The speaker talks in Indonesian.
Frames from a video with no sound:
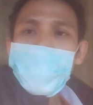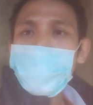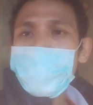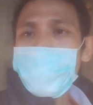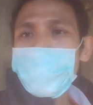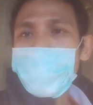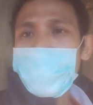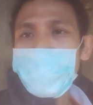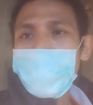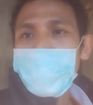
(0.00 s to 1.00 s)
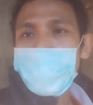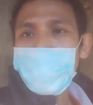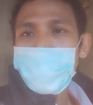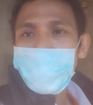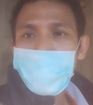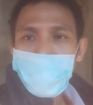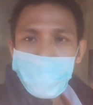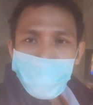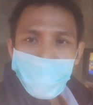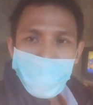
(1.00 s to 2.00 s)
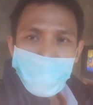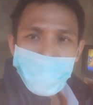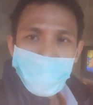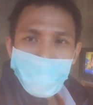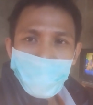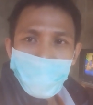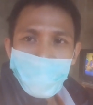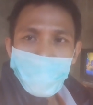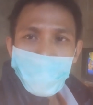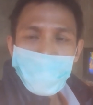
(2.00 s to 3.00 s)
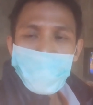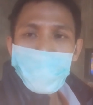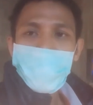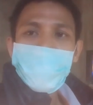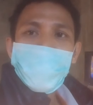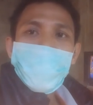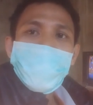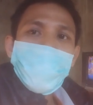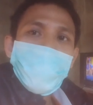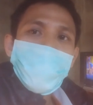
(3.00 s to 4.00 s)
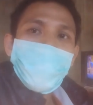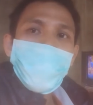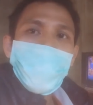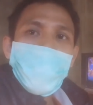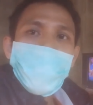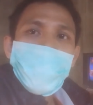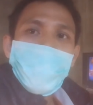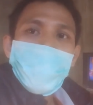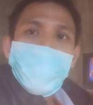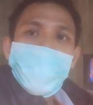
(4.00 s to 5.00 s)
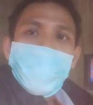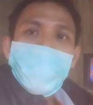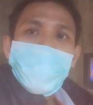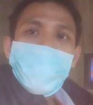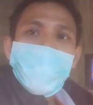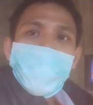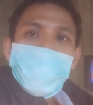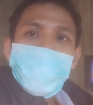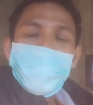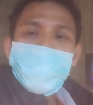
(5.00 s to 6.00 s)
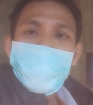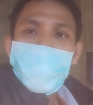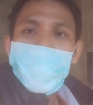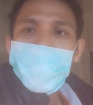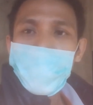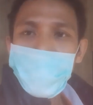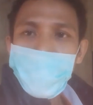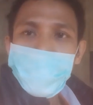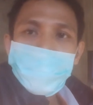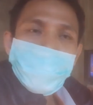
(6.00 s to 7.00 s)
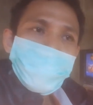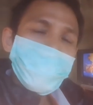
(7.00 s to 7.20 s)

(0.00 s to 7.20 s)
itu dari kantor pos itu kasih klarifikasi bahwa uh, kita